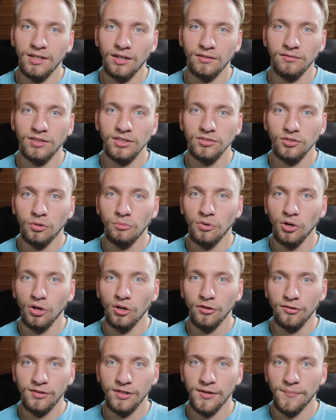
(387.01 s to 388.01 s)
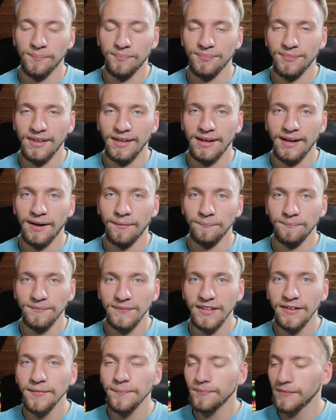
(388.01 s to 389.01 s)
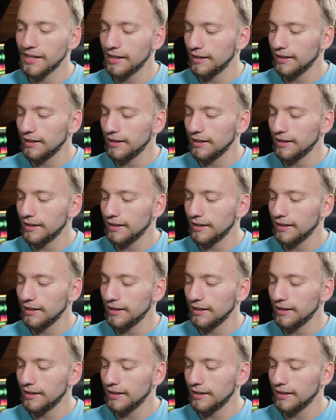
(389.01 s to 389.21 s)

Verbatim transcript: irgendwas rumläuft. Ähm, naja, ne?